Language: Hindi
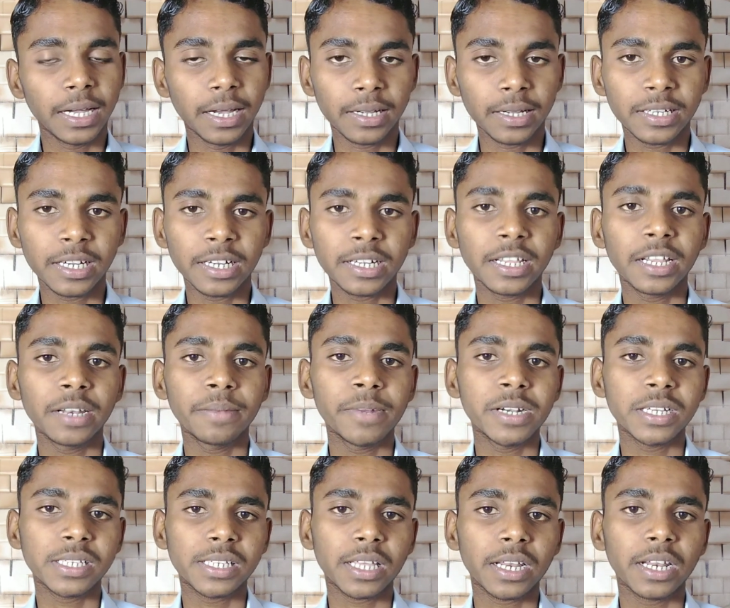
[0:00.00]

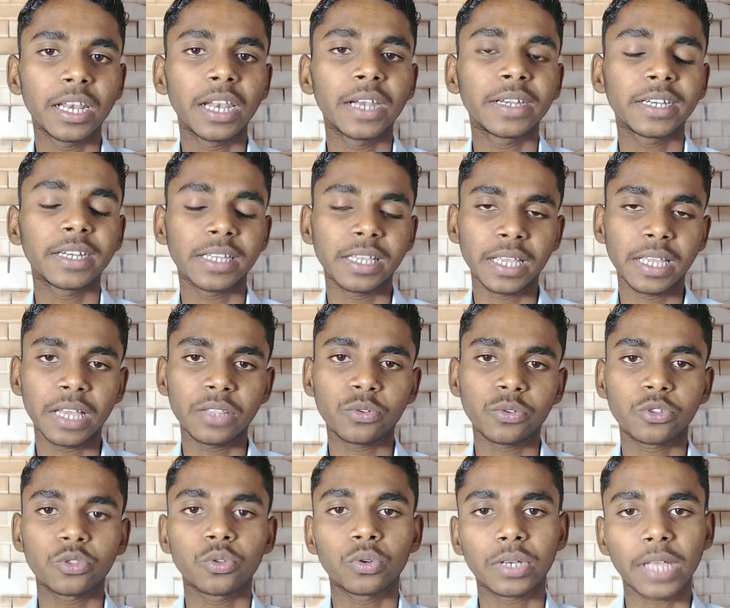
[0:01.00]
एंटरटेनमेंट से रिलेटेड है या
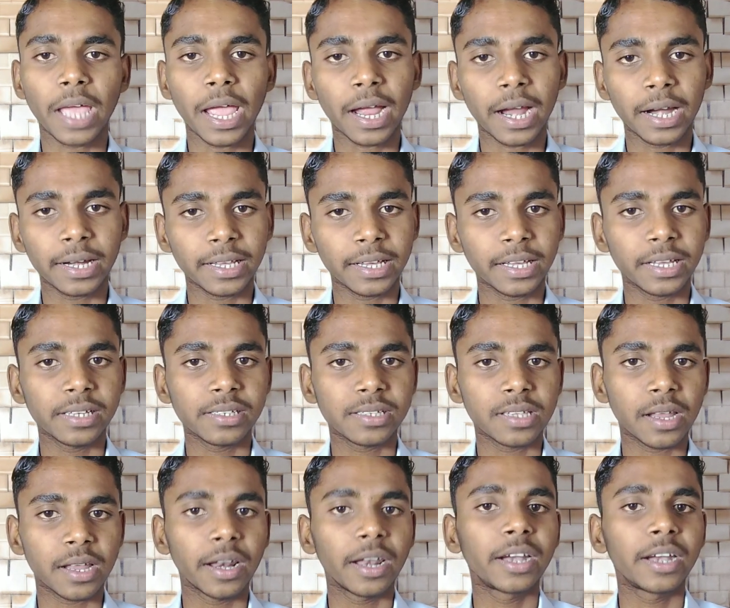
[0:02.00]
दोस्तों टैग कैटेगरी
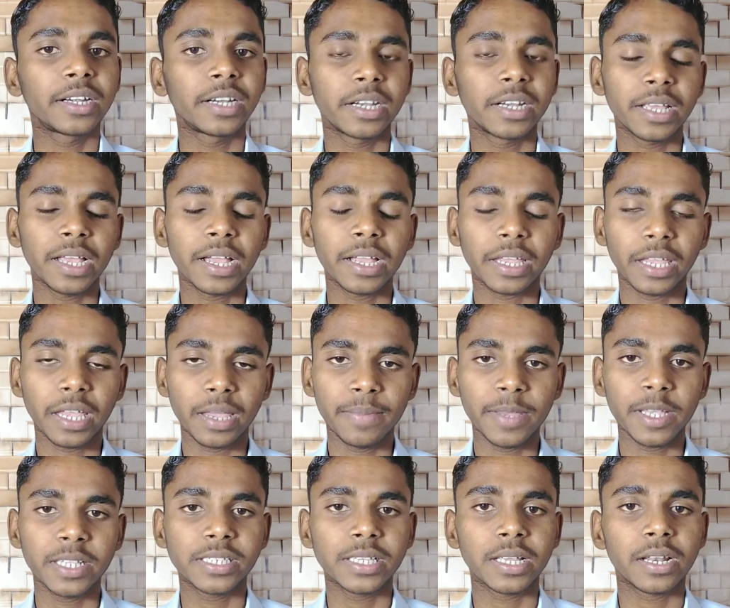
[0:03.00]
से रिलेटेड है या
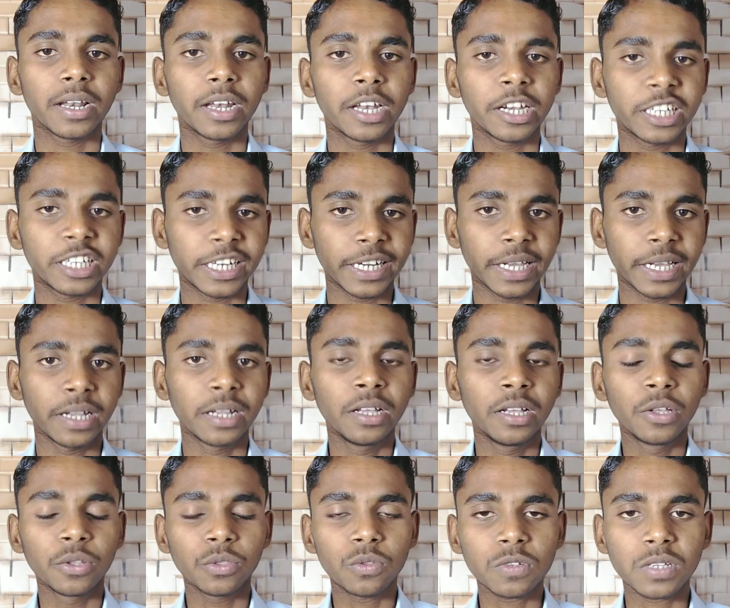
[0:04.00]
गेमिंग से रिलेटेड है
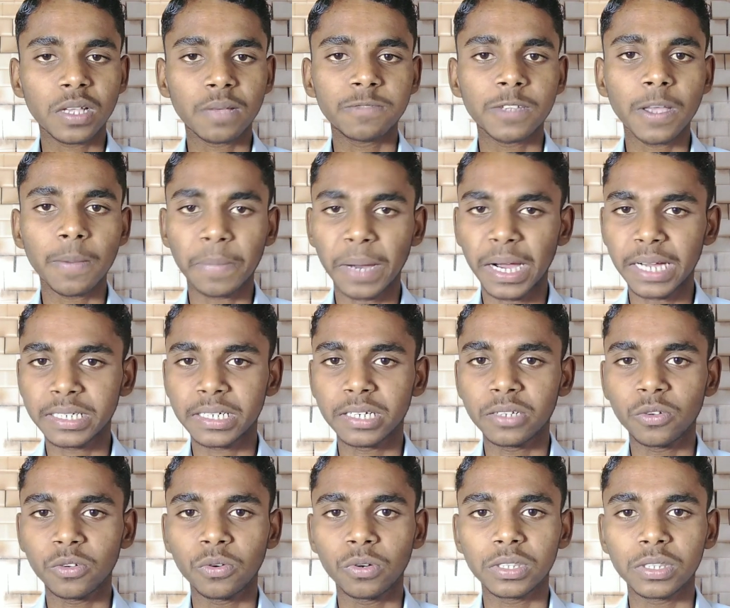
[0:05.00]
तो सबसे फर्स्ट
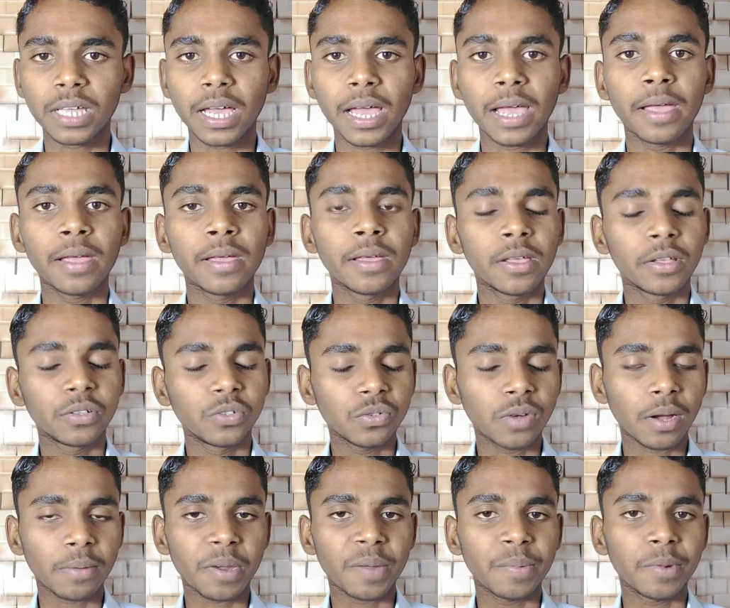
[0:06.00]
जो होता है जो
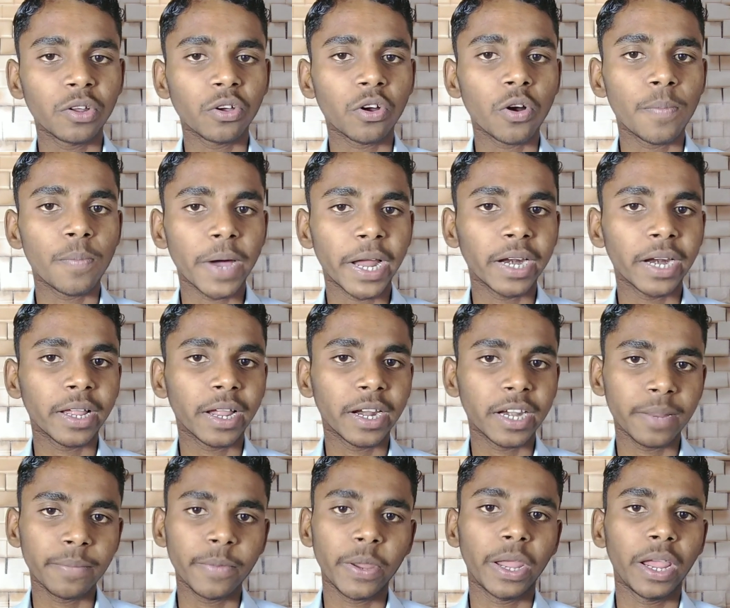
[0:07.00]
आपके वीडियो को वायरल
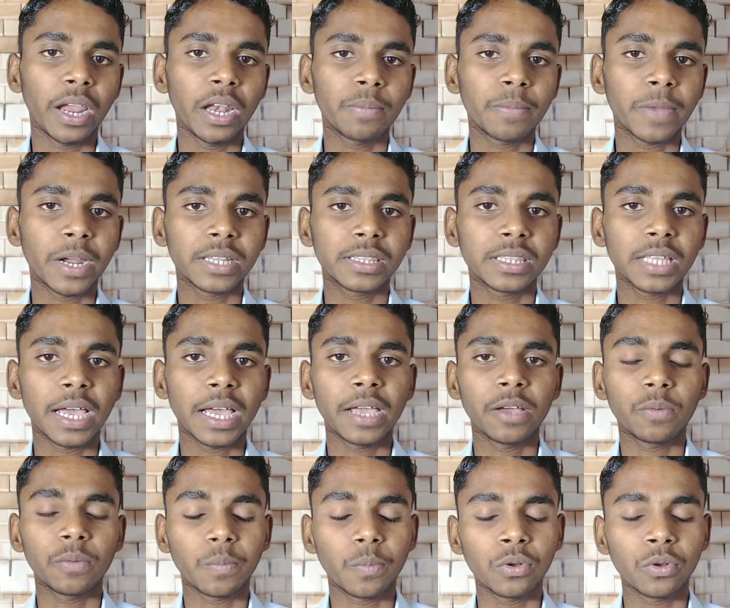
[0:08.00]
करने में हेल्प करता
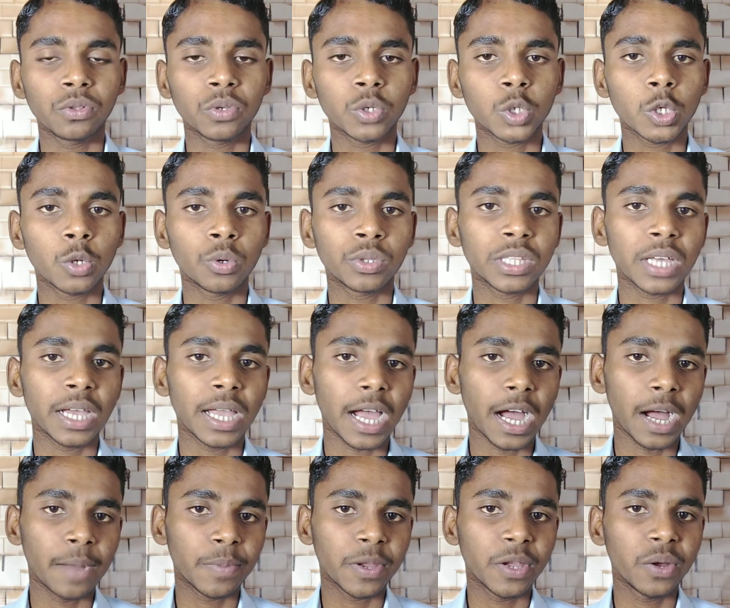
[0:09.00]
है वो दोस्तों होता है
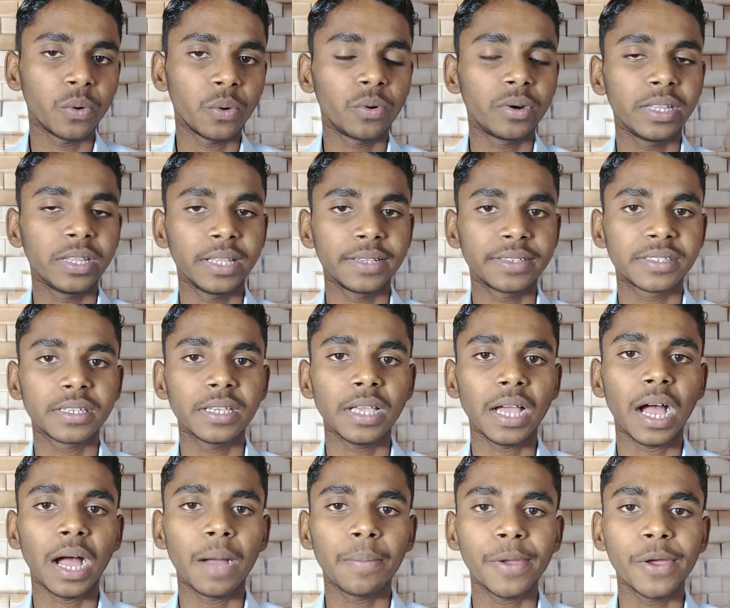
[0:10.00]
आपकी ऑडियंस की
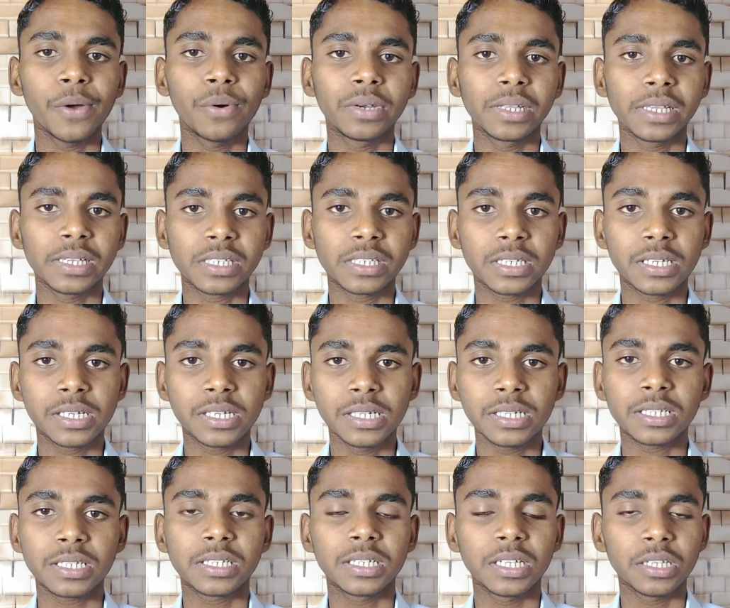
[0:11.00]
आपकी ऑडियंस
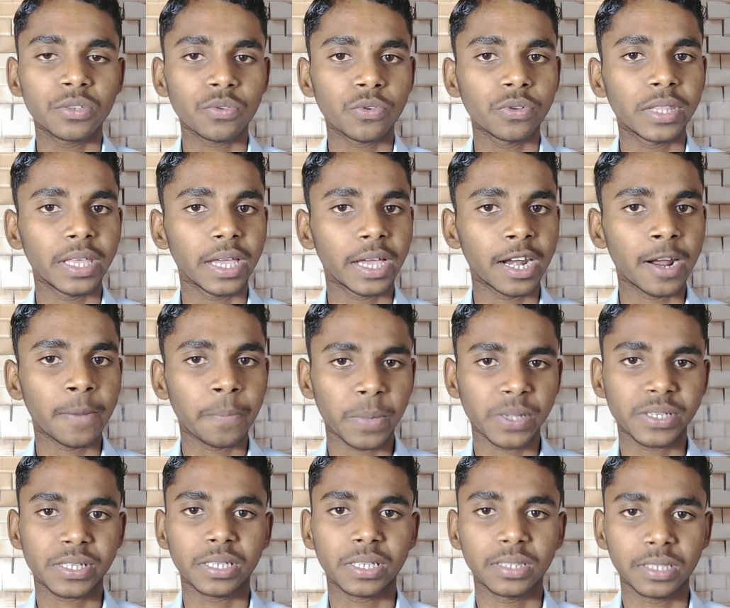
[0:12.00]
किस चीज़ को देखना
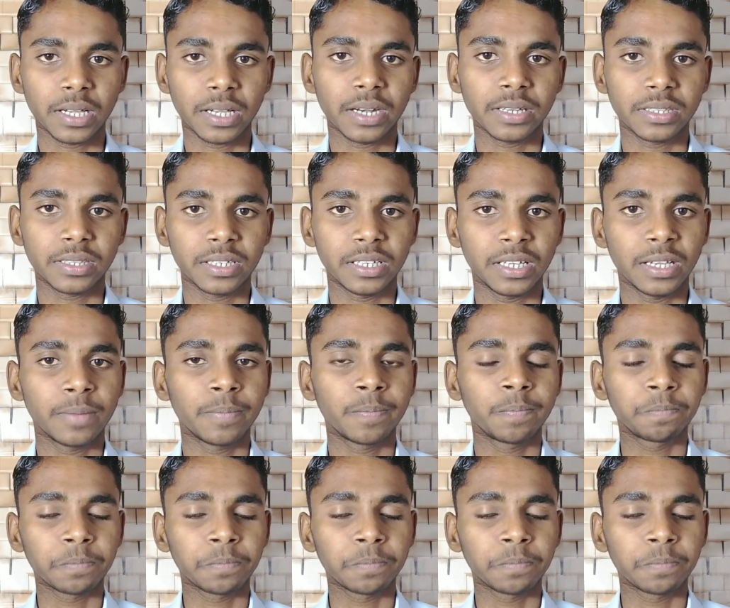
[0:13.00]
पसंद करती है